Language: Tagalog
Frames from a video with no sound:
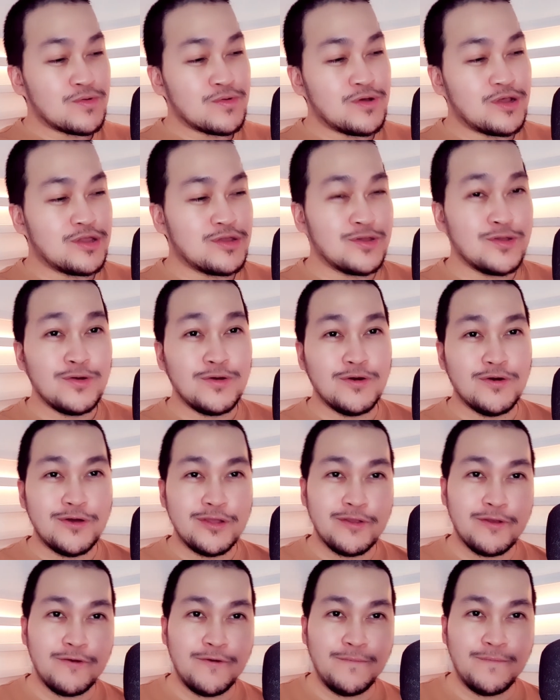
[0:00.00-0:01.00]
ko ang doon.
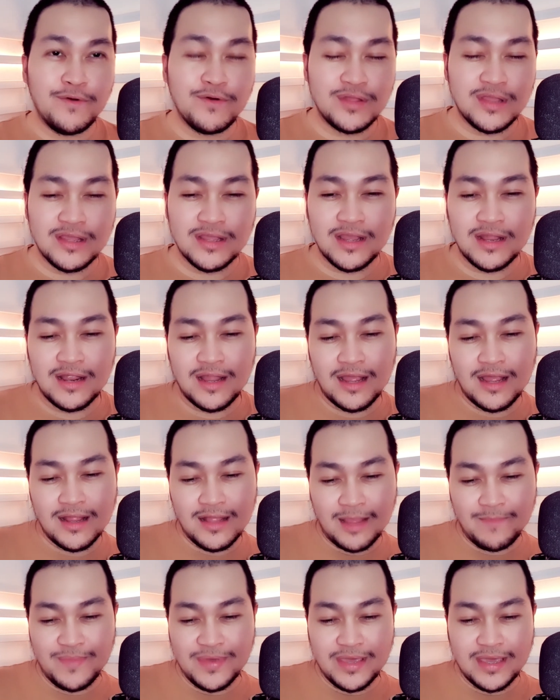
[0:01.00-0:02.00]
Yung buti na lang
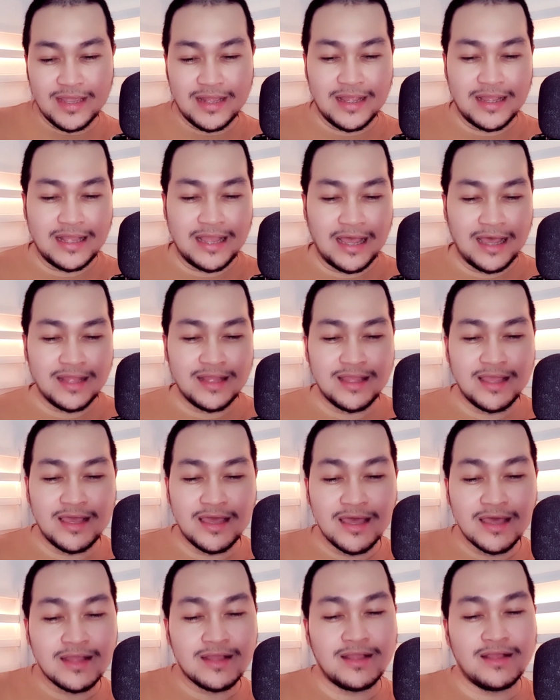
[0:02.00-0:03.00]
napigilan
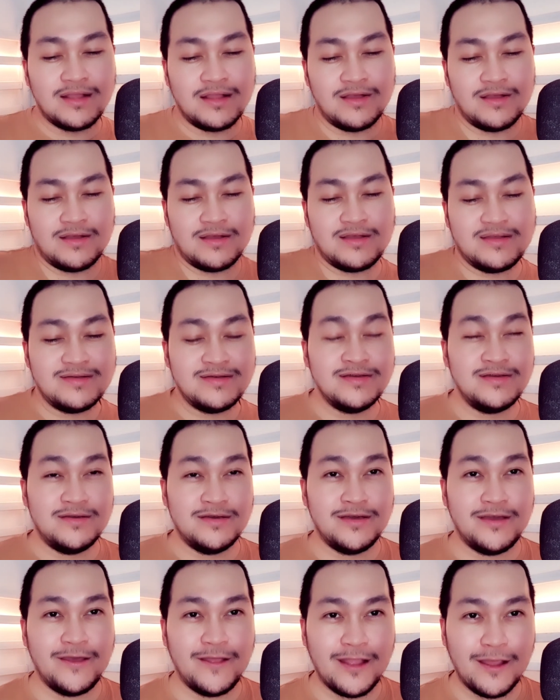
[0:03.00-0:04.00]
natin.
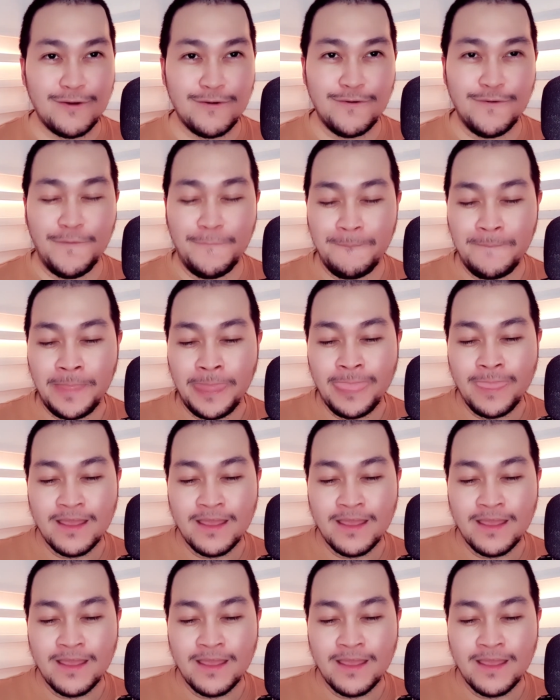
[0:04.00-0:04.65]
Ay, nako.